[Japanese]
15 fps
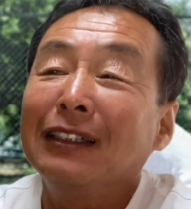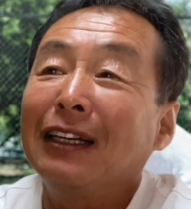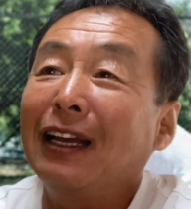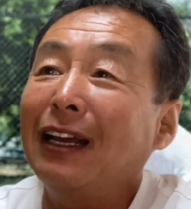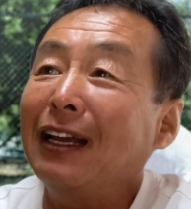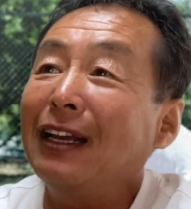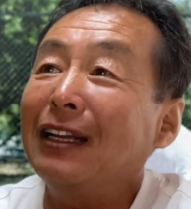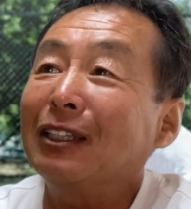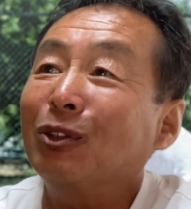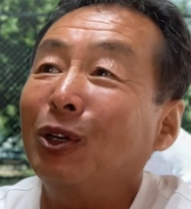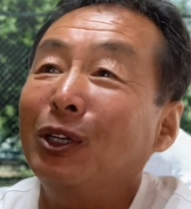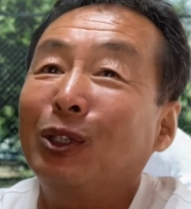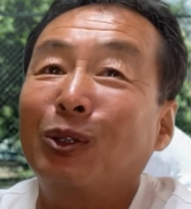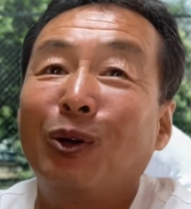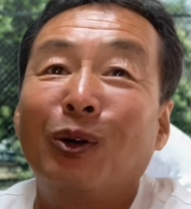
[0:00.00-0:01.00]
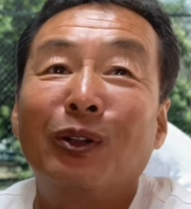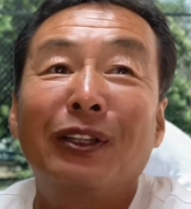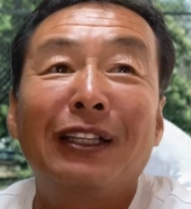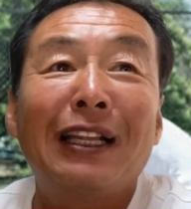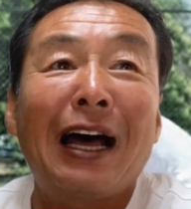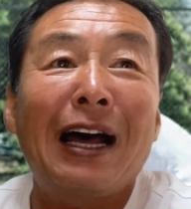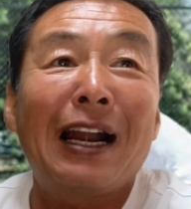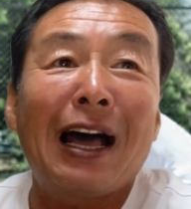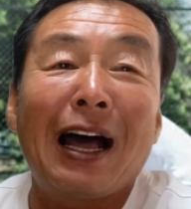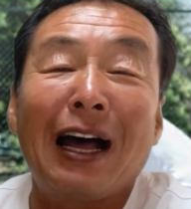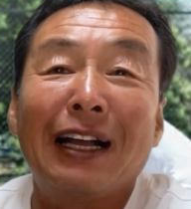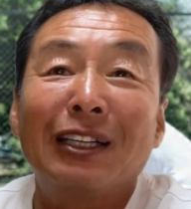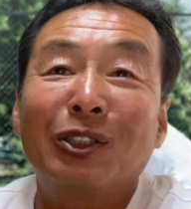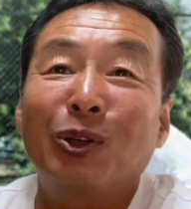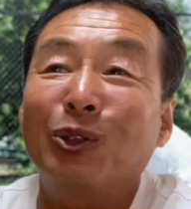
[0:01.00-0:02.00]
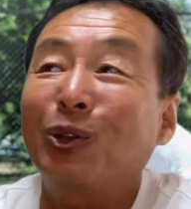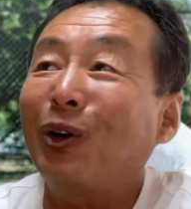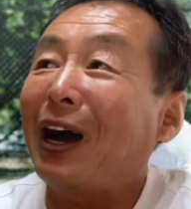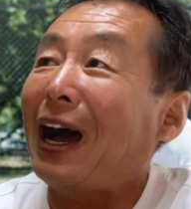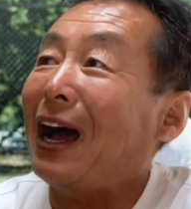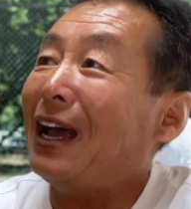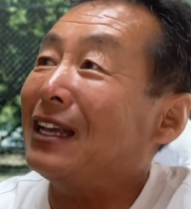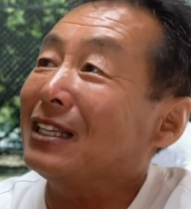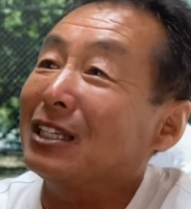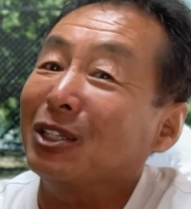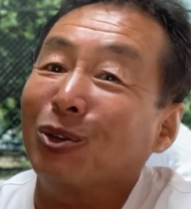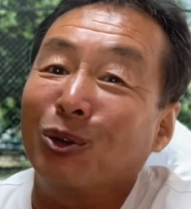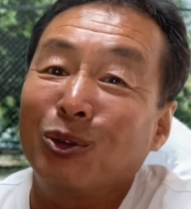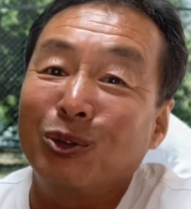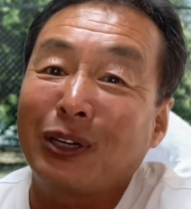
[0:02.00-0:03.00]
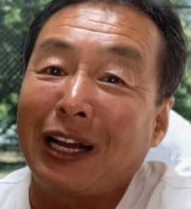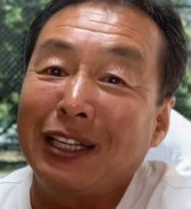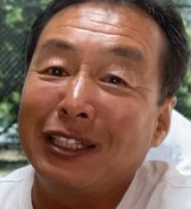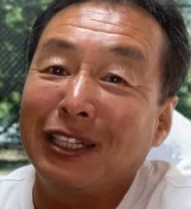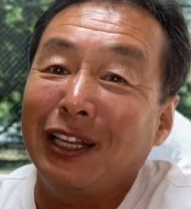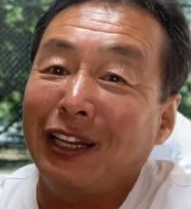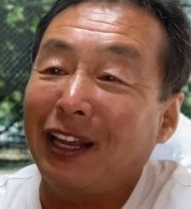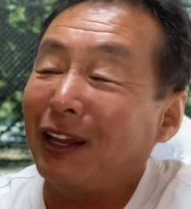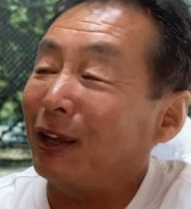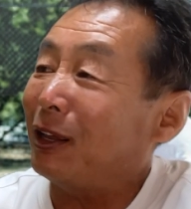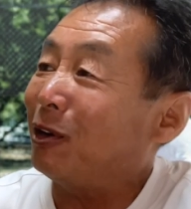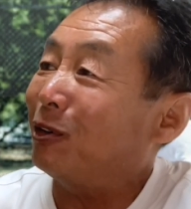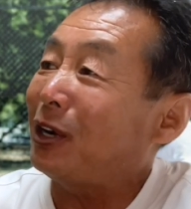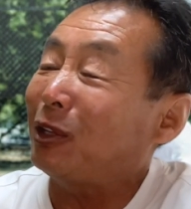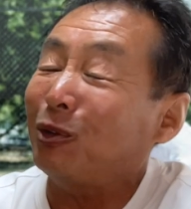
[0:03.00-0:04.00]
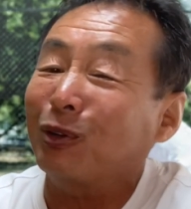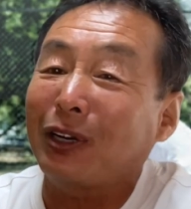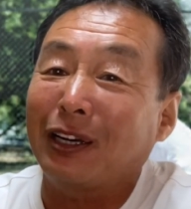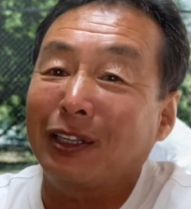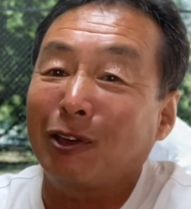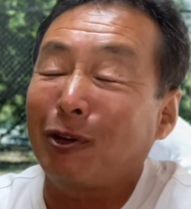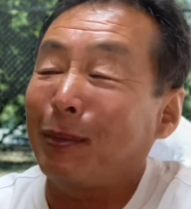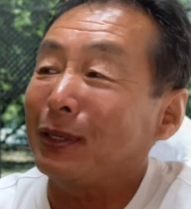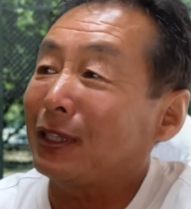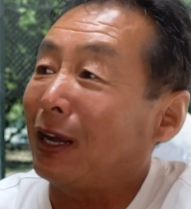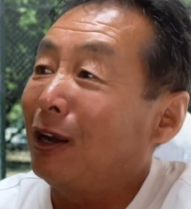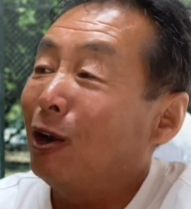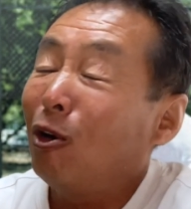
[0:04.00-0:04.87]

えー、それと奈良、それと愛知という感じでね、いろんなとこから来てくれました。